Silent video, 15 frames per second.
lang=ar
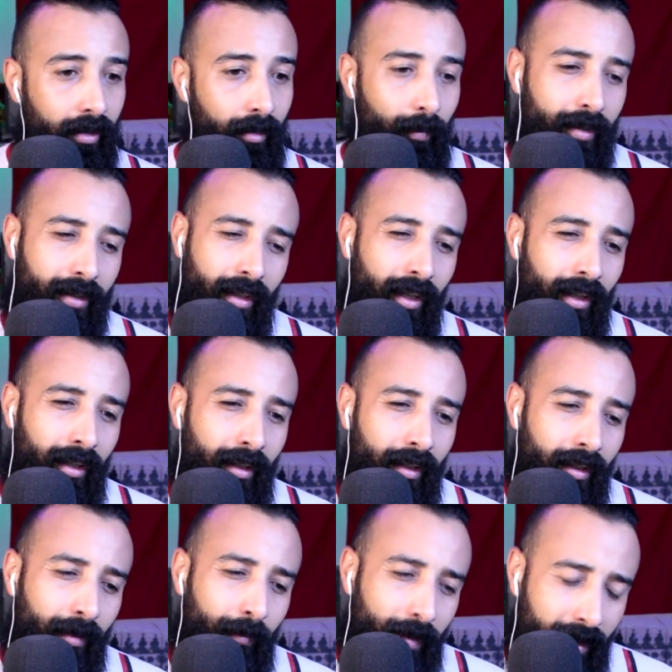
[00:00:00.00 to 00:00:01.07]
بزاف
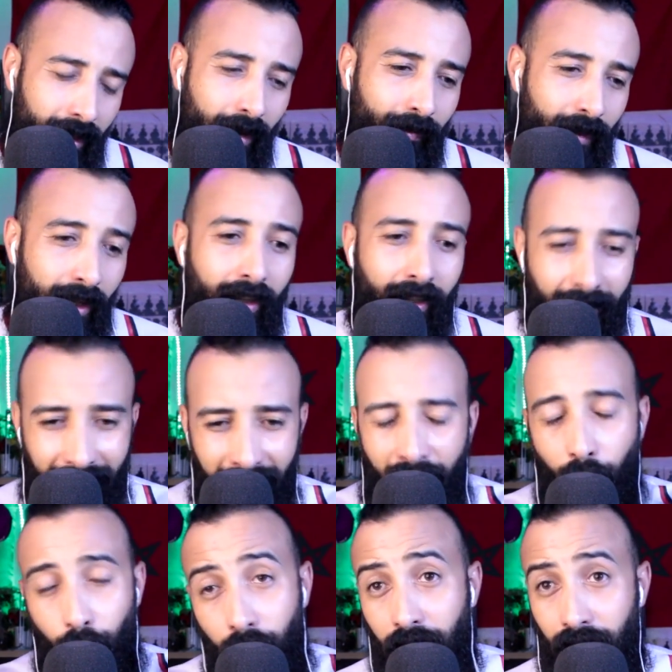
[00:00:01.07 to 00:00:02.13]
بزاف ديال ديال
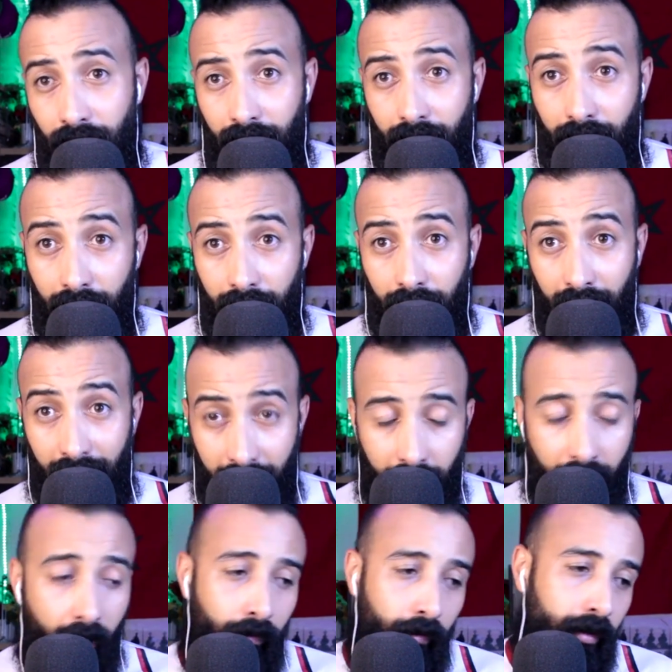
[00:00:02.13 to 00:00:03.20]
الحوايج
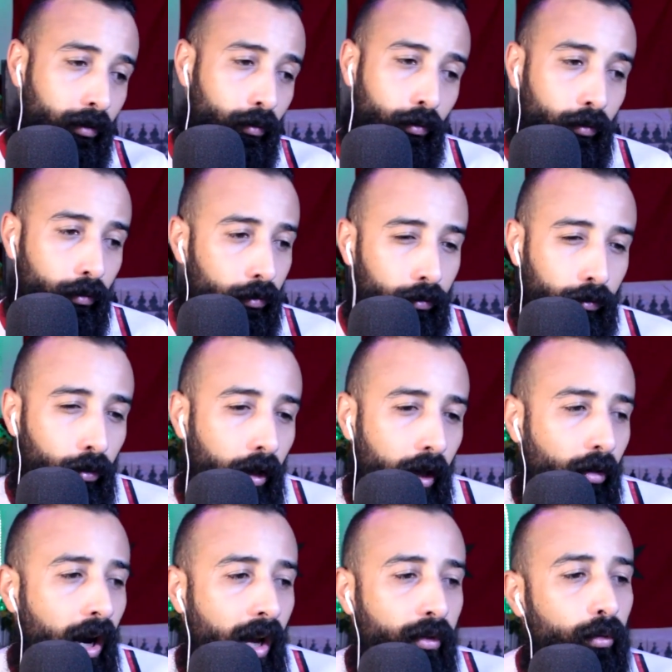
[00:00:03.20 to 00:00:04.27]
كتستافد وكل
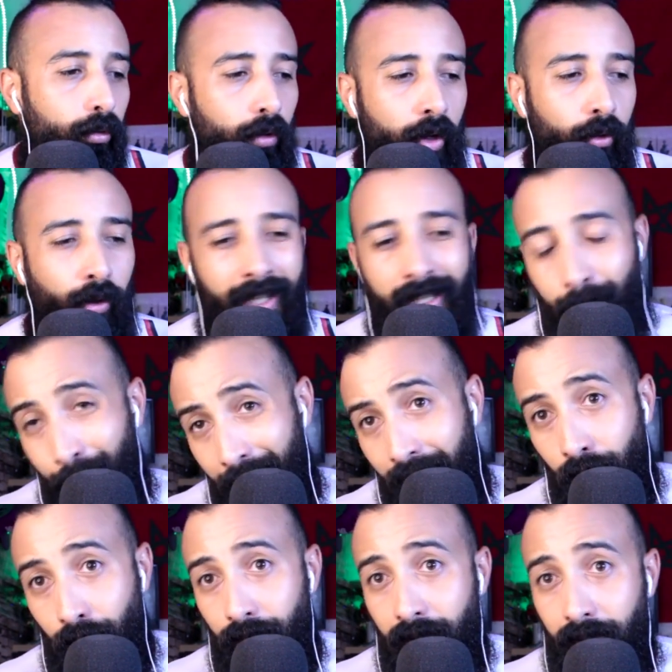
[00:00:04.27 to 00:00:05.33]
واحد عنده
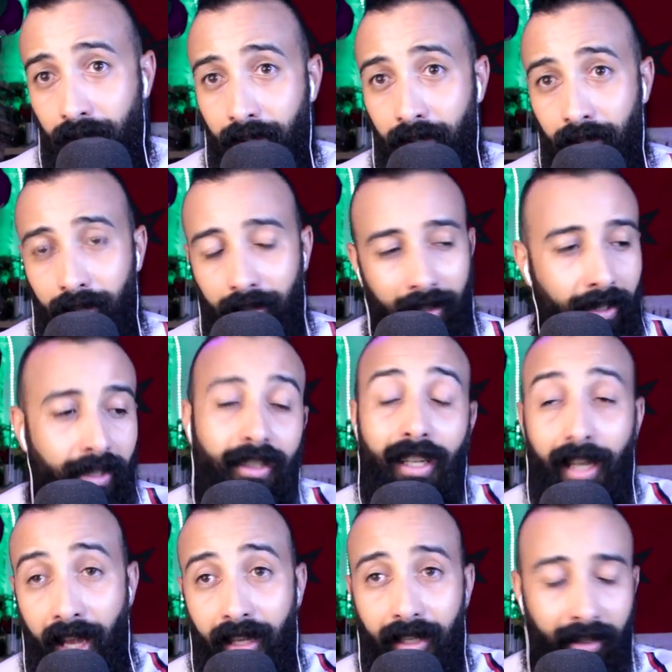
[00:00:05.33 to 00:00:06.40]
اكسبيريونس آه، اللي هي
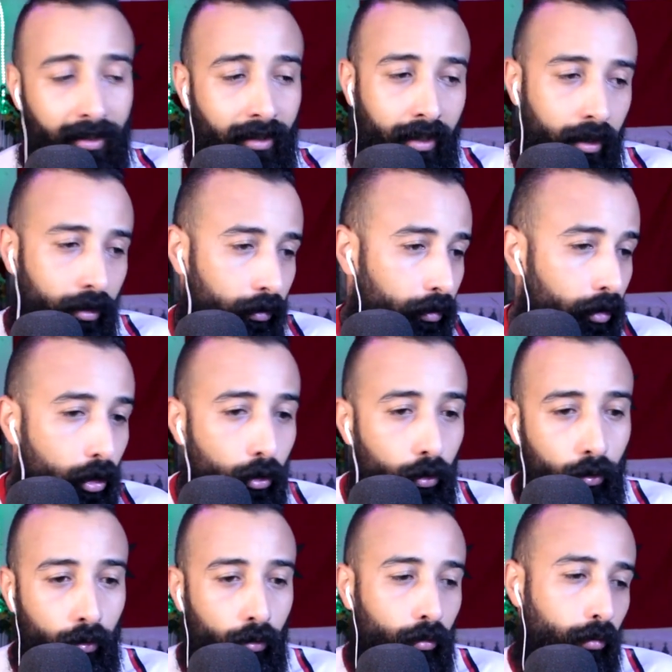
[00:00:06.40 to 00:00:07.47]
الحياه ديالو
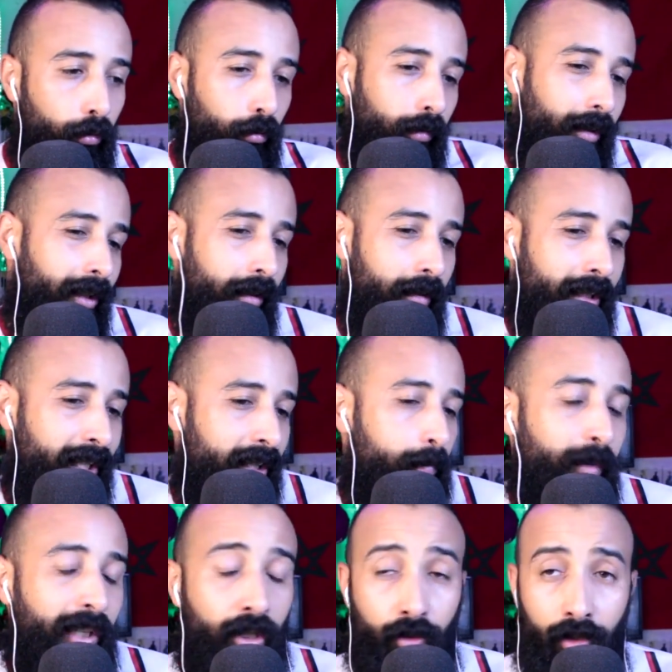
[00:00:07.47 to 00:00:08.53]
ولي
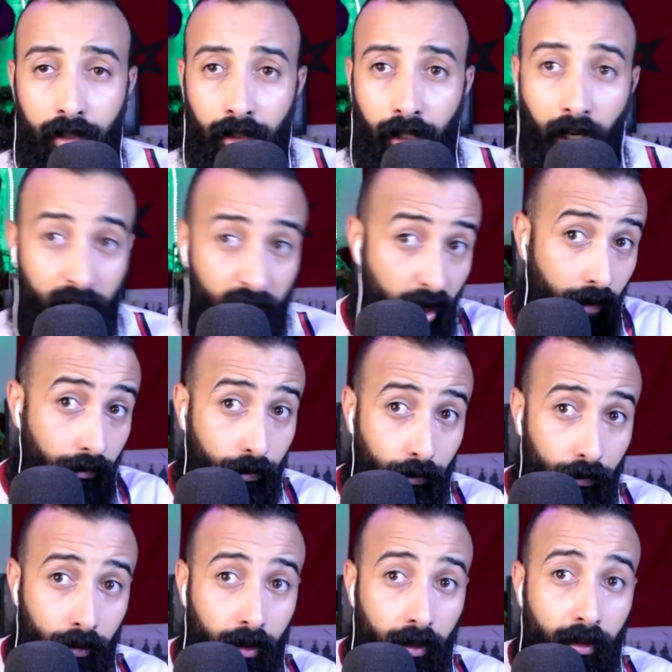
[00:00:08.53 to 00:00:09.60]
زيكسبيريونس كيختلفوا
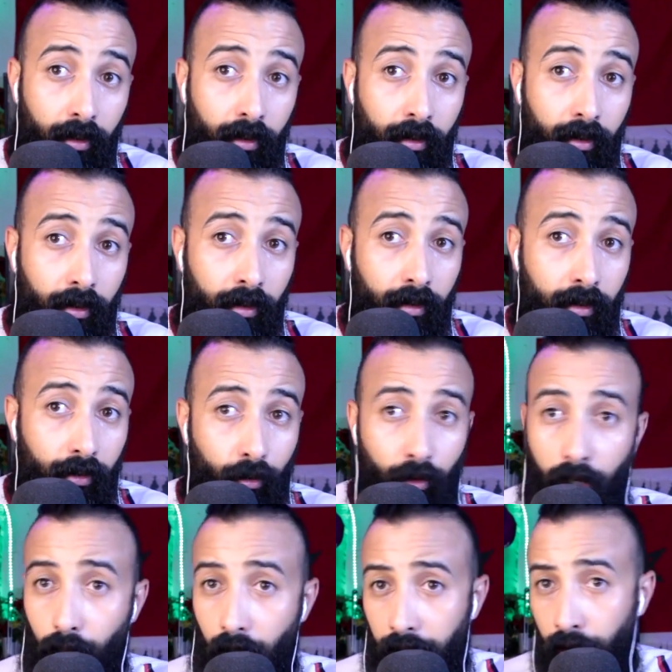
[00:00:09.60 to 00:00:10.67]

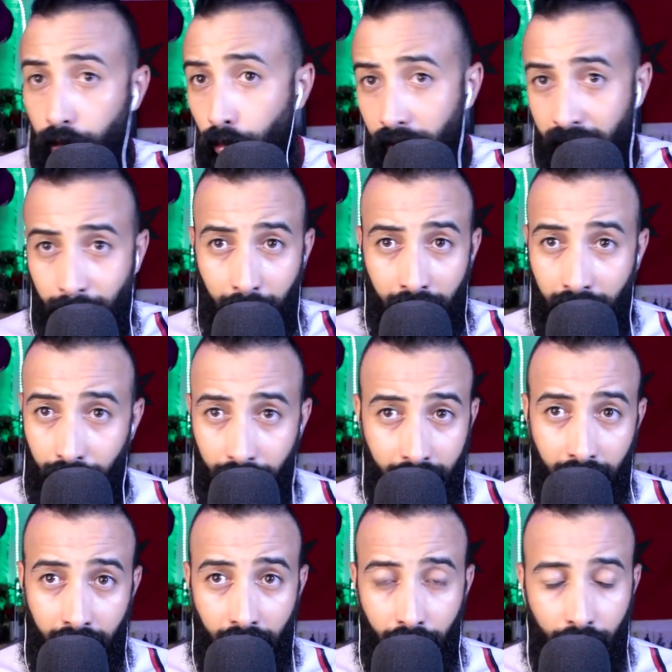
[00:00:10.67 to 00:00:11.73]
كل واحد عنده اكسبيريونس
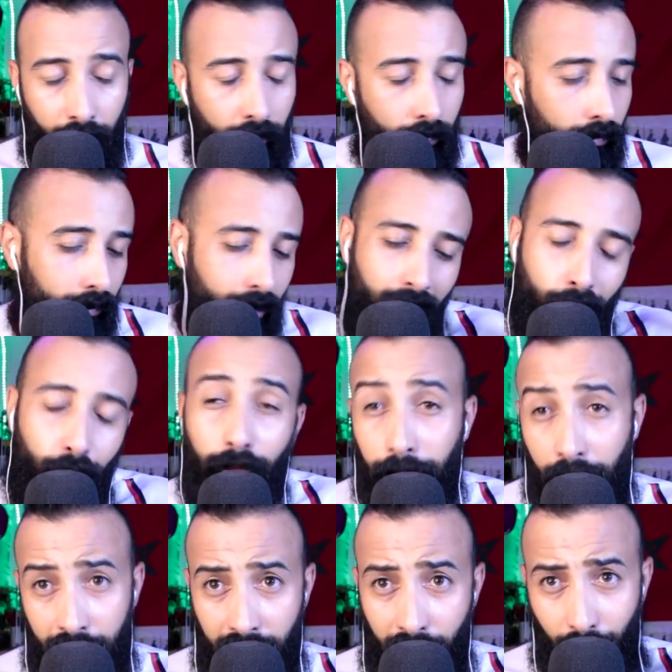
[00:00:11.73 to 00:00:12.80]
ديالو كل عنده
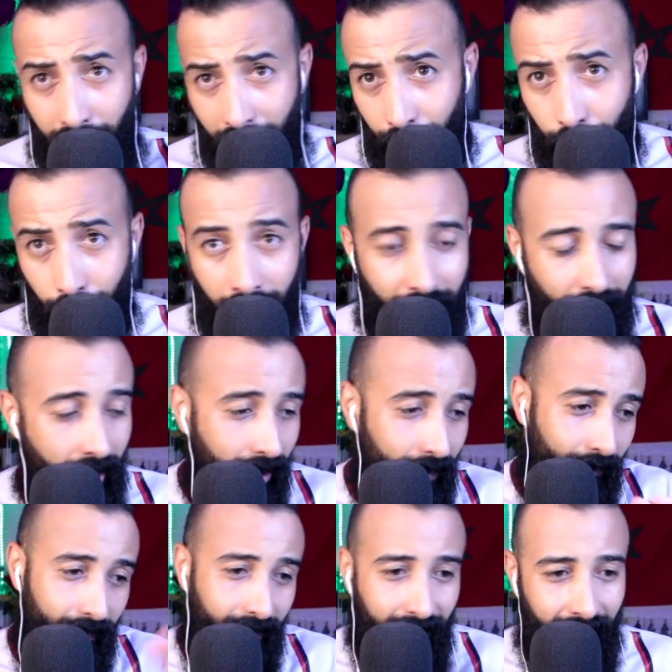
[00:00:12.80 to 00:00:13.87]
فاشله وكل عنده ناجحه
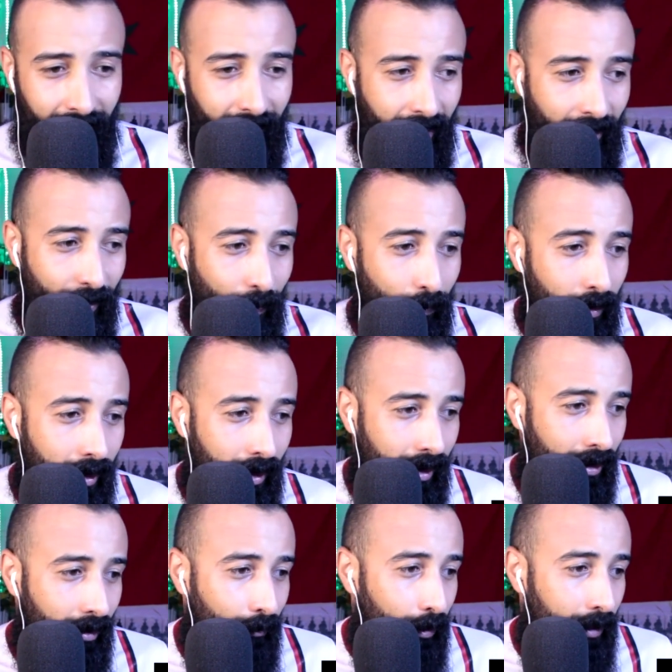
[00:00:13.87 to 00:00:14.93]
هذا هو
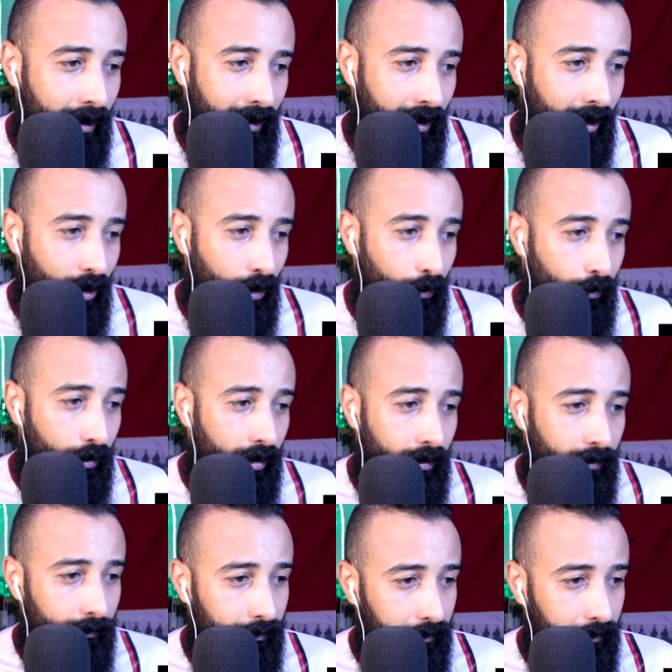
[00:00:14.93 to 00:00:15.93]
هو اللي كاين اخوتي